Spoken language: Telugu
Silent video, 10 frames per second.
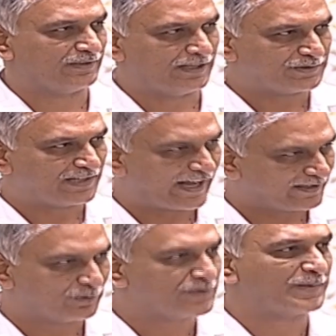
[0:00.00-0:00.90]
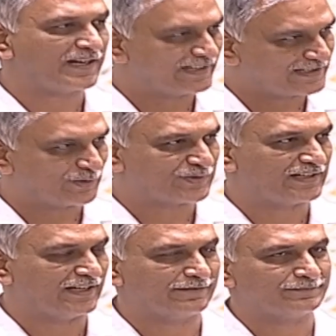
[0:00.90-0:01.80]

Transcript: లేకపోతే ఆయన గురించి మాట్లాడాల్సిన అవసరం లేదు